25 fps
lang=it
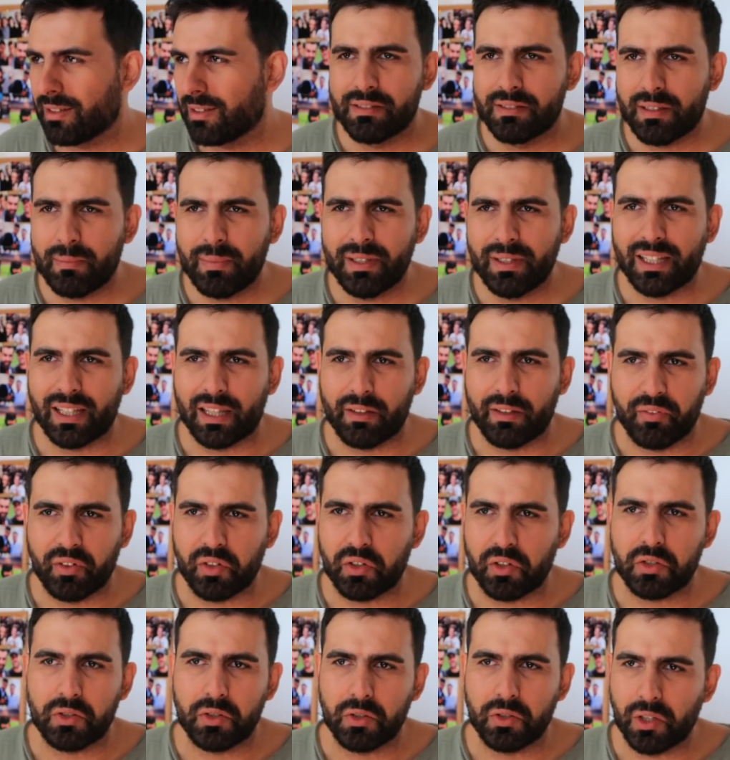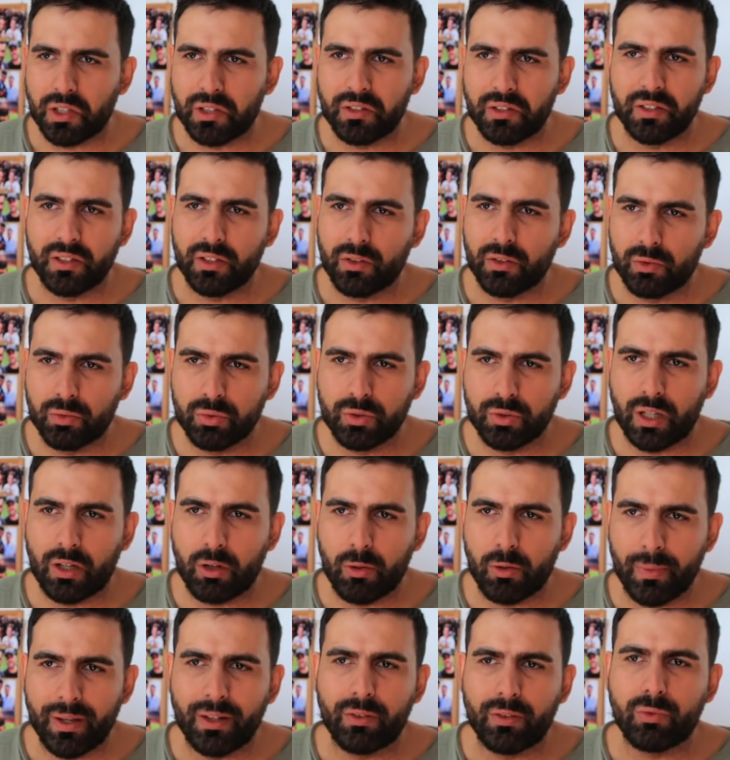Sapete che forse io addirittura
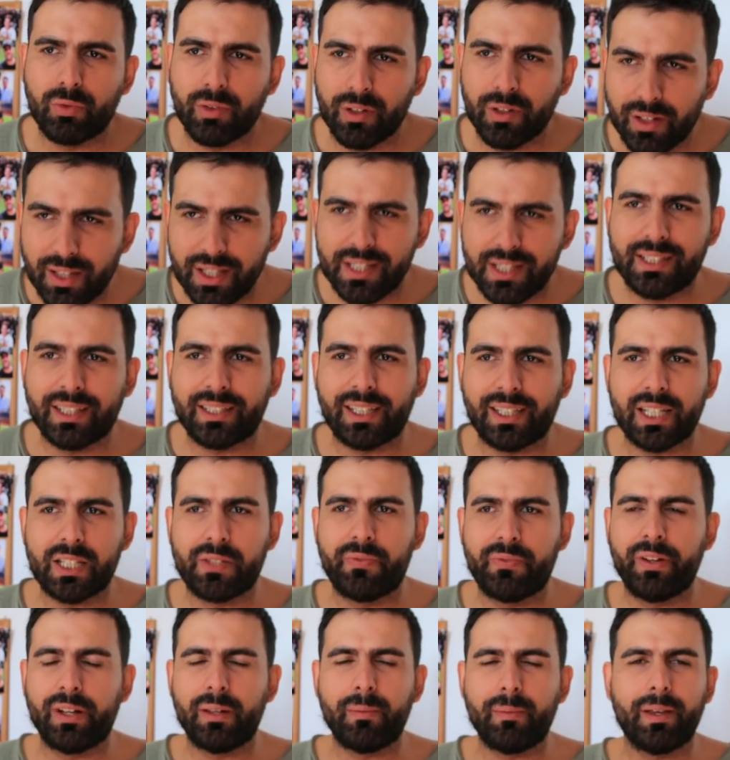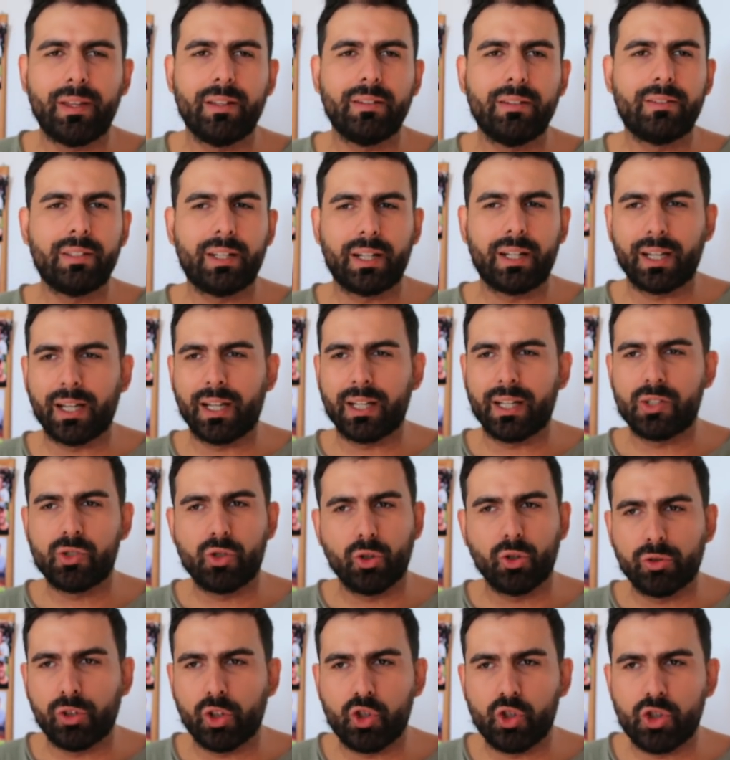lo metto in lista trasferimenti, ragazzi.
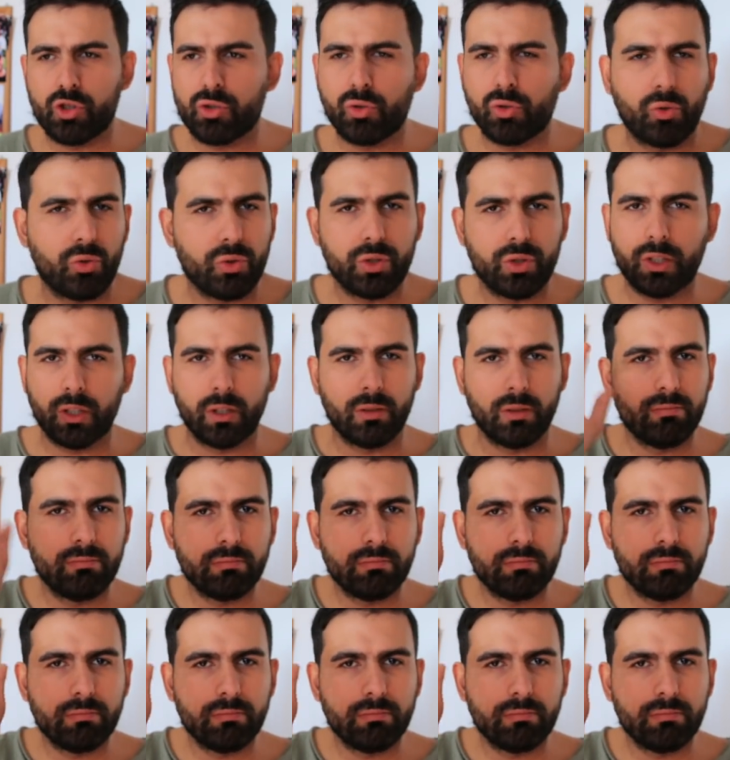Ho deciso così.